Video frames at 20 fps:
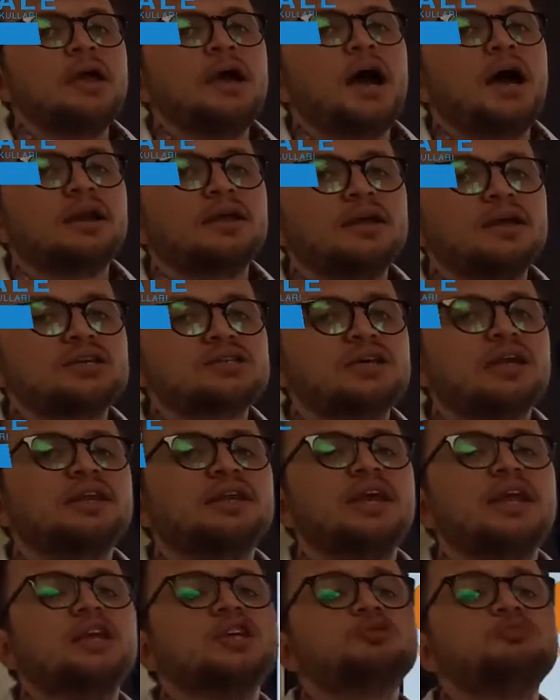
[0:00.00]
Arkadaşlar
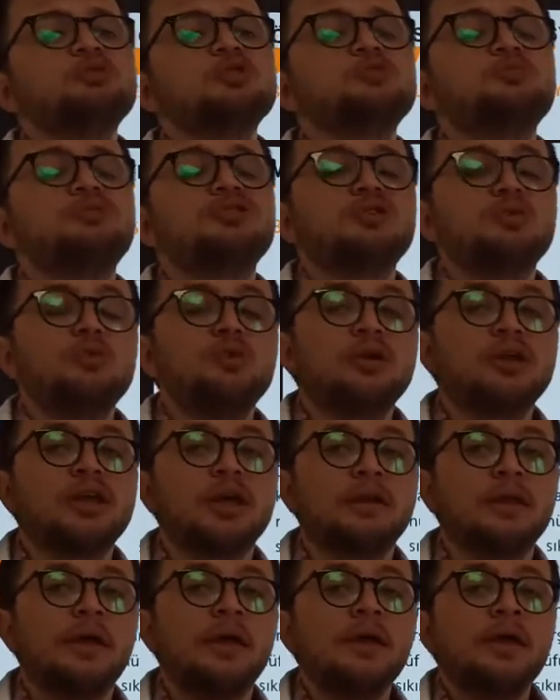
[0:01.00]
gelişmiş bir
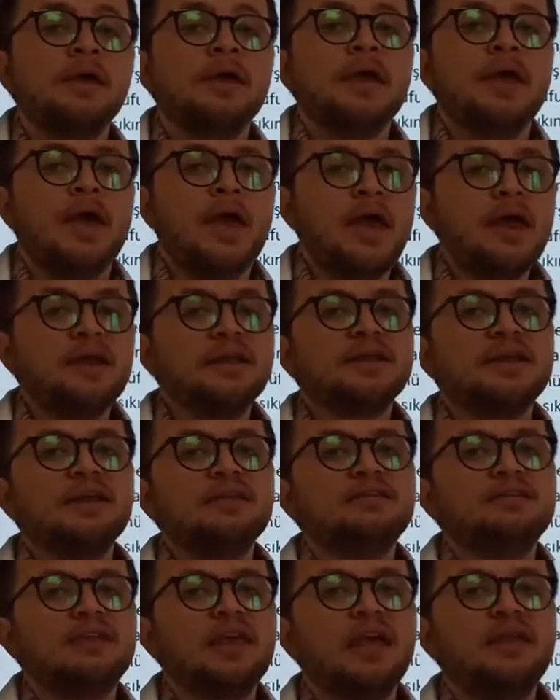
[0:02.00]
ülkede
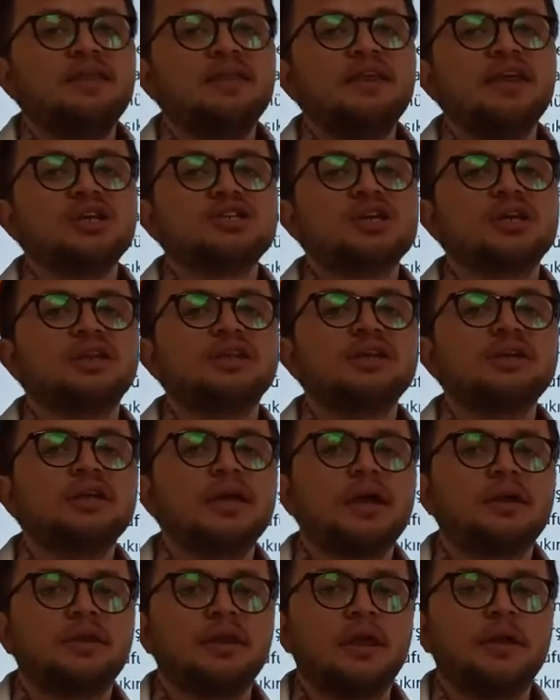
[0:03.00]
herkes kendi yaşadığı
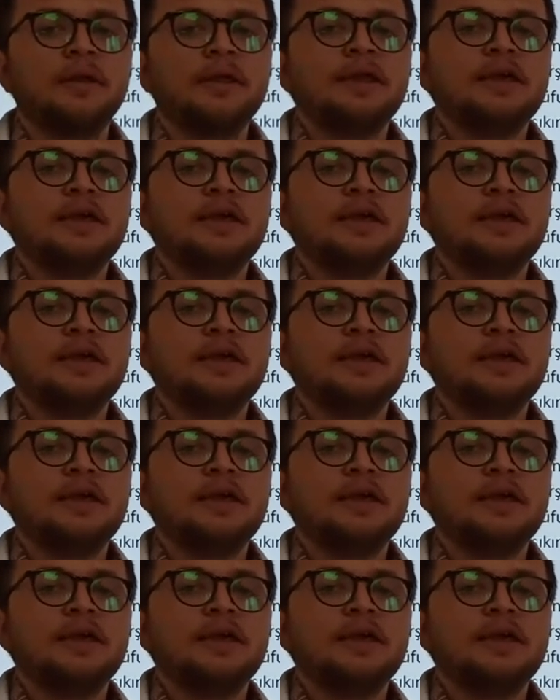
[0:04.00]
yerde